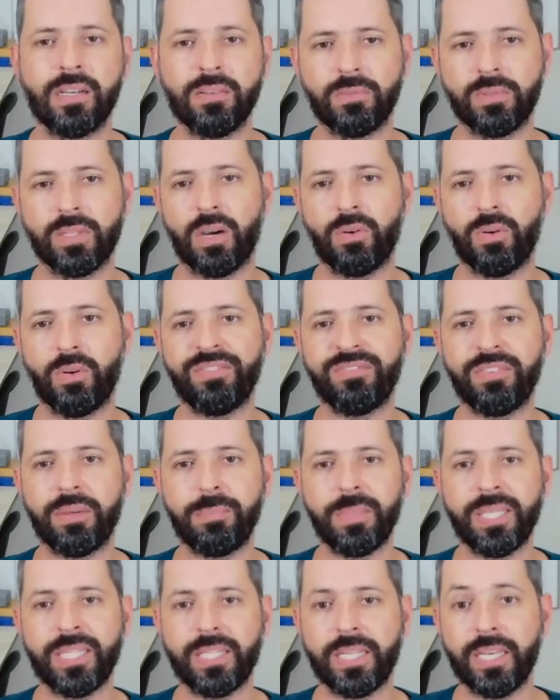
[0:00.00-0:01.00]
da
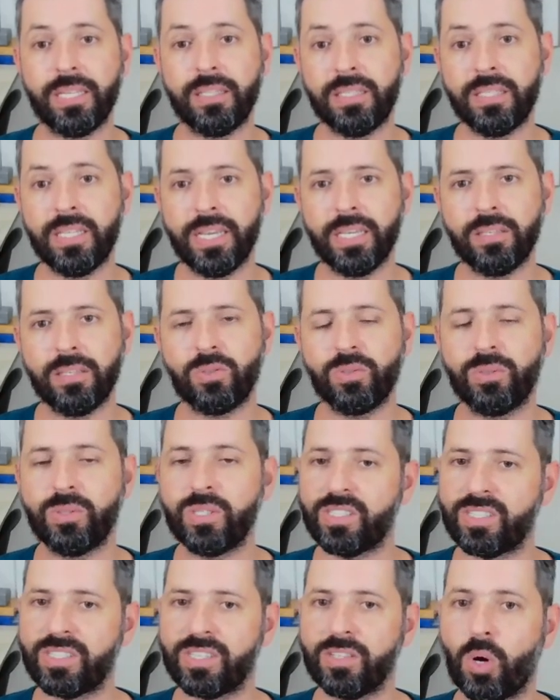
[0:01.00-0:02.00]
UFMT dentro de
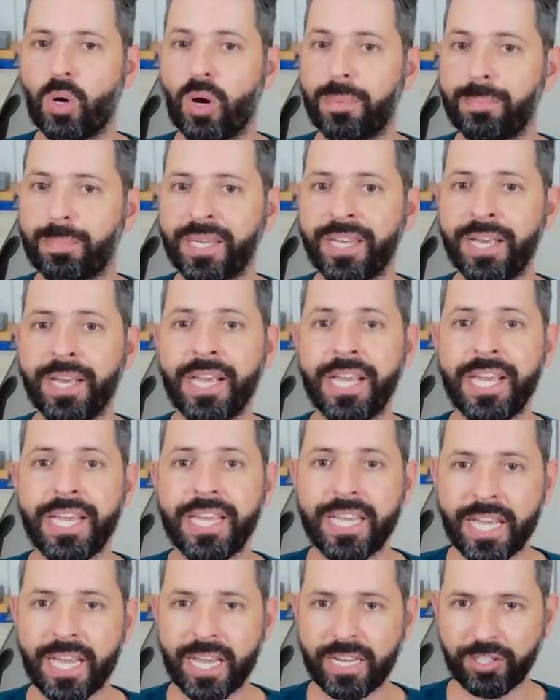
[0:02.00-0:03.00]
Sinop e
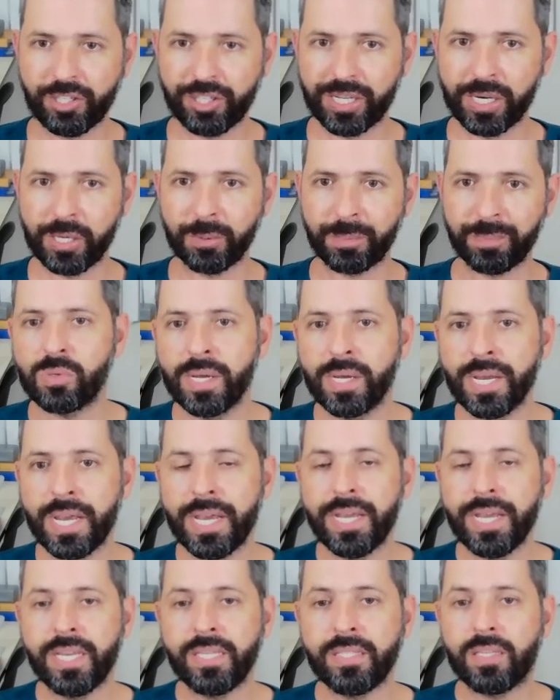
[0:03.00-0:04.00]
região.
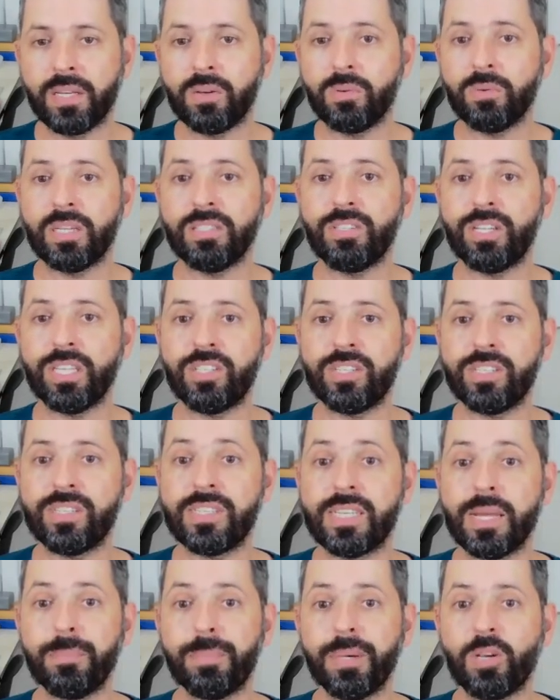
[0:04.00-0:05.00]
Então, a gente
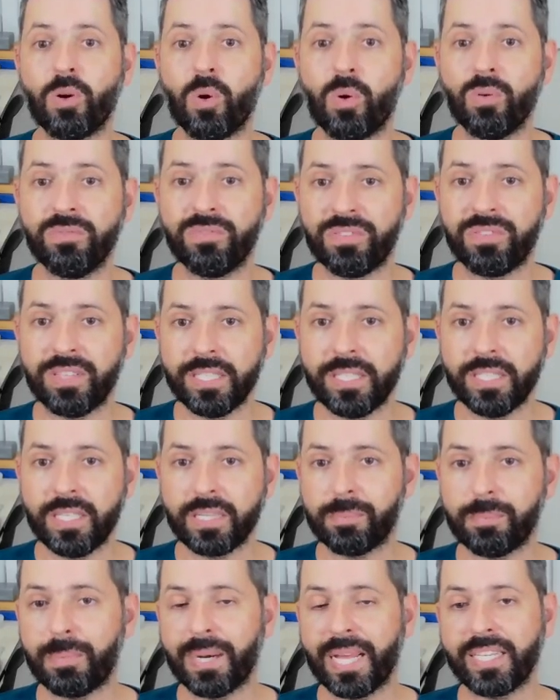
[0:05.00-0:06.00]
sempre convida
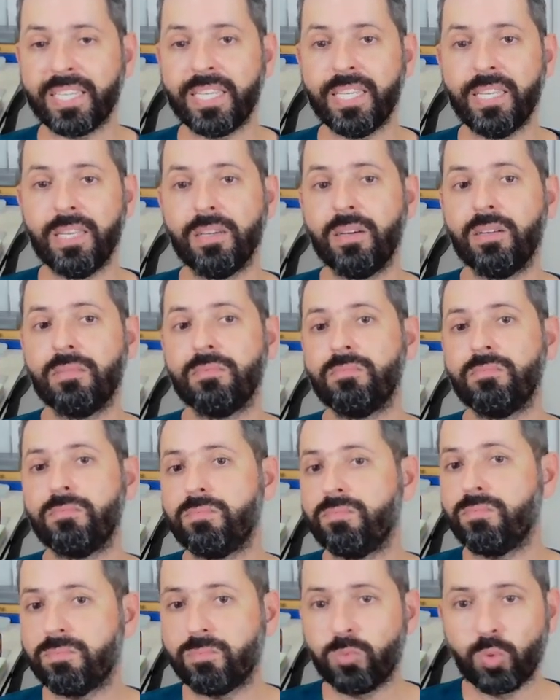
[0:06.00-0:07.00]
para que
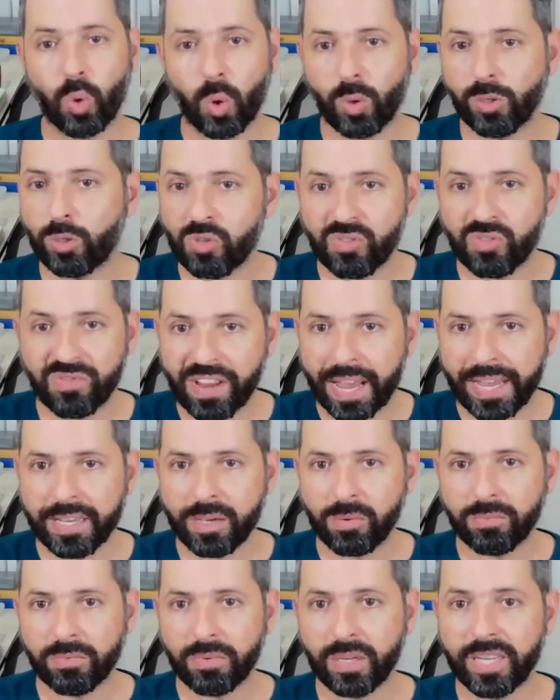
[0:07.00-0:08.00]
todos
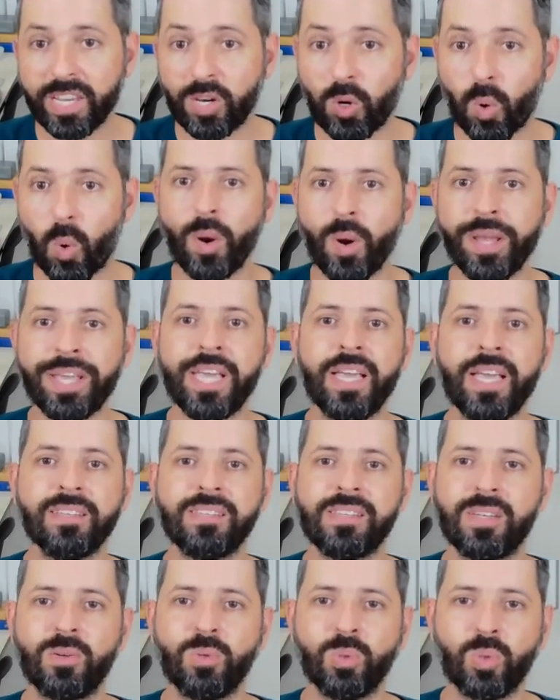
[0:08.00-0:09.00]
venham e
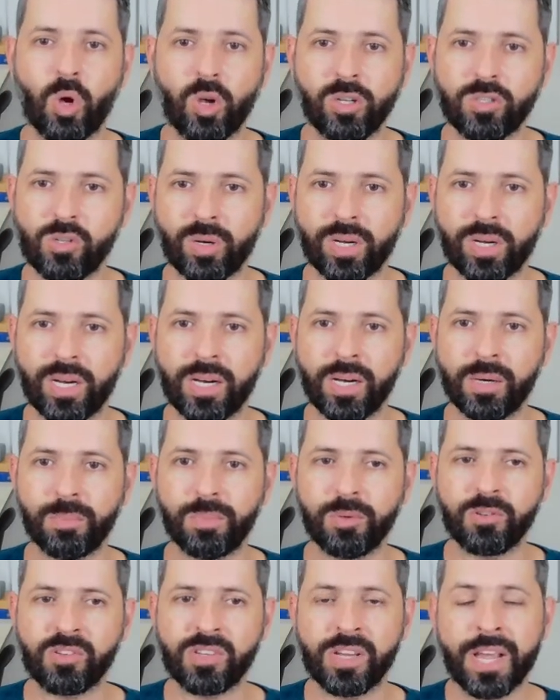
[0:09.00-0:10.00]
conheçam o nosso campus.